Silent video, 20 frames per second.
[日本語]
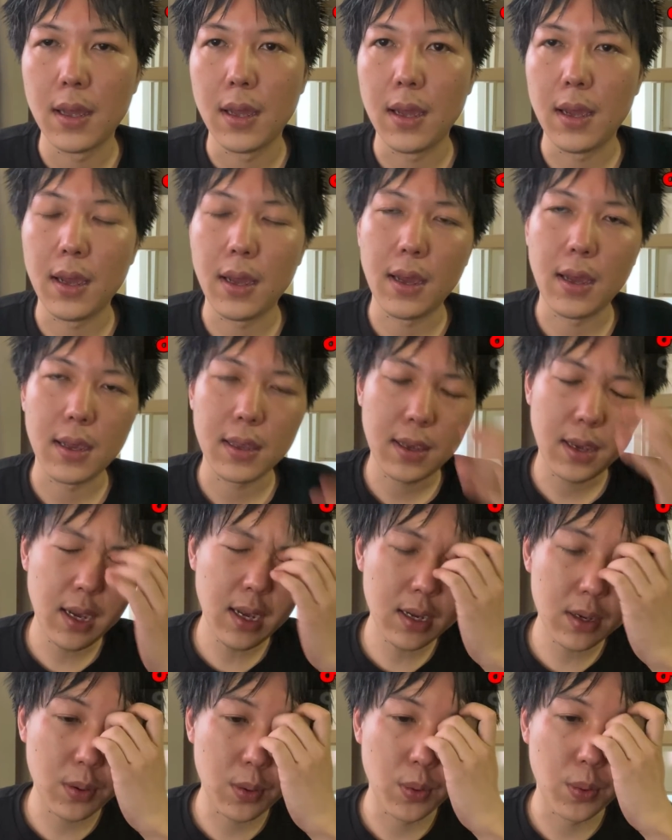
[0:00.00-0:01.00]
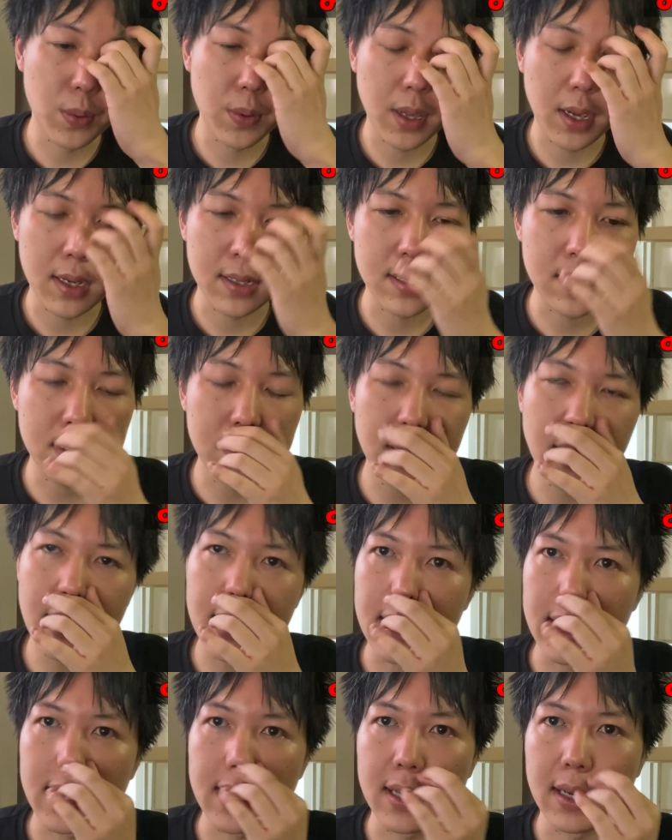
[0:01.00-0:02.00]
えー、結構ね、少な
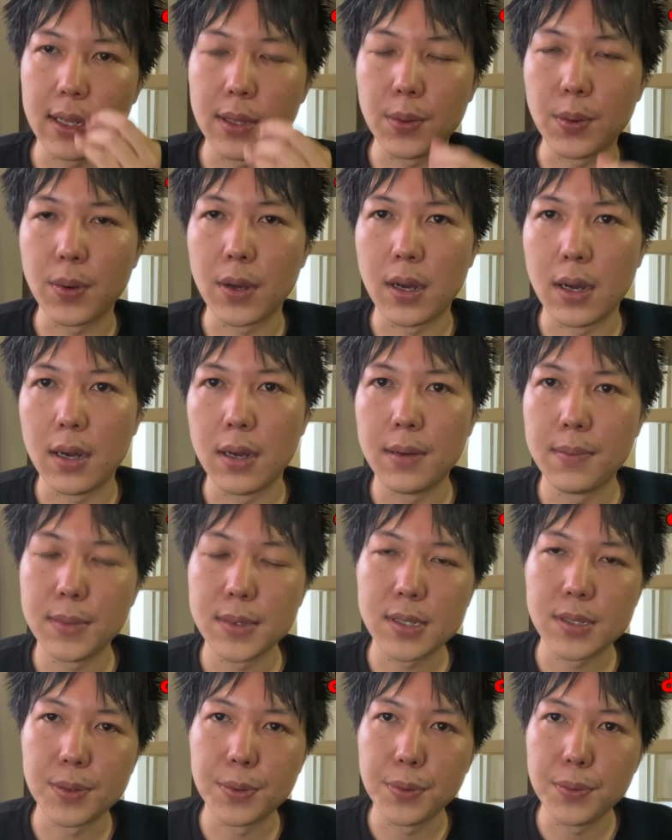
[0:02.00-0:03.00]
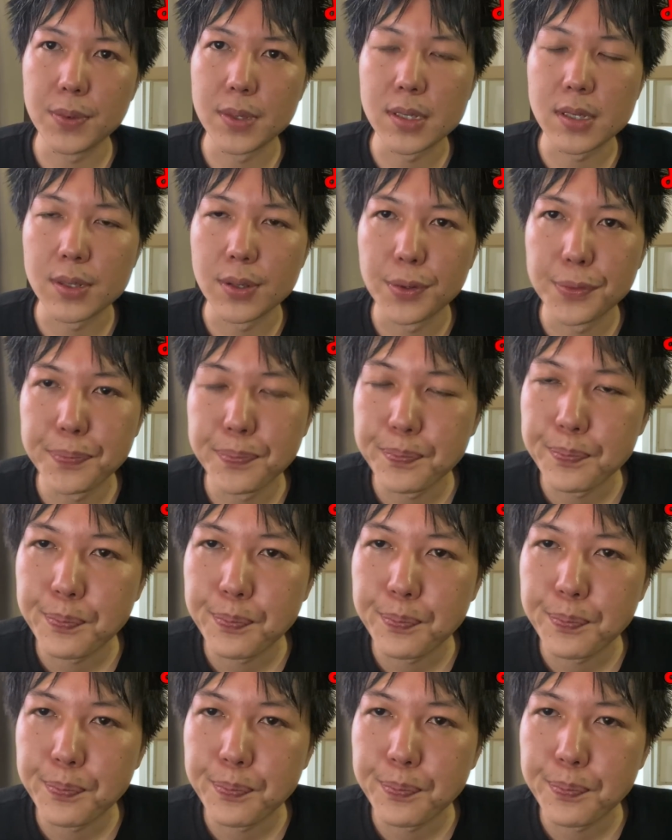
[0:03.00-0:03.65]
かったりとか、まあ、するんですよ。